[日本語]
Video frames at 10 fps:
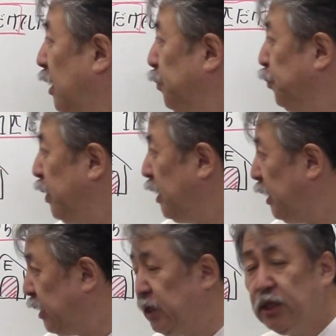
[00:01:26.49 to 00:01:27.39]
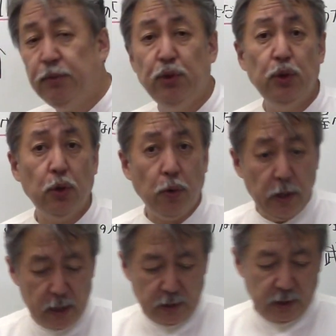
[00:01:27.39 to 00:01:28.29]
1匹だけ自分の
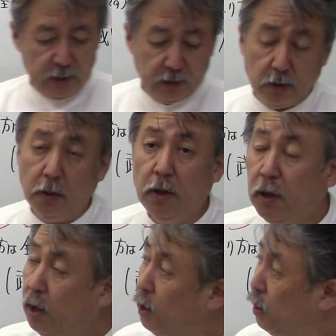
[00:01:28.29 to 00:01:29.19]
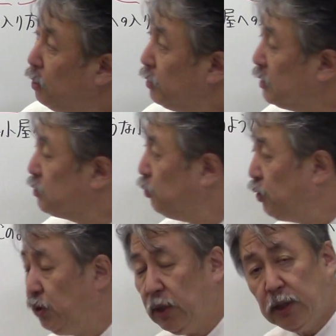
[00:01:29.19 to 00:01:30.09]
小屋にいたとだそ
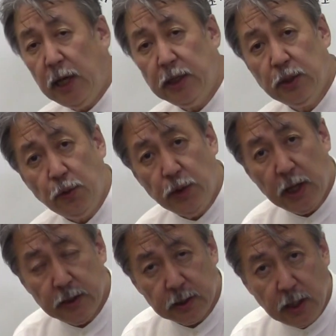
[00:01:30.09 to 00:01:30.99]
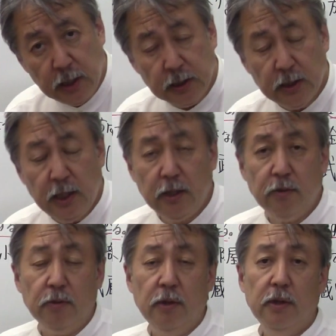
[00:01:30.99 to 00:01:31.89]
ういうのは何通りあるかって
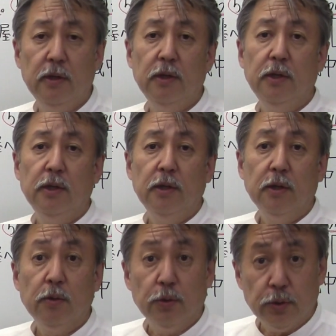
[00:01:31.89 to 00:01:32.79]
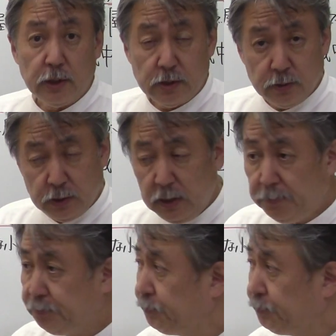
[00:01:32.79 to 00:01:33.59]
いうことですよね。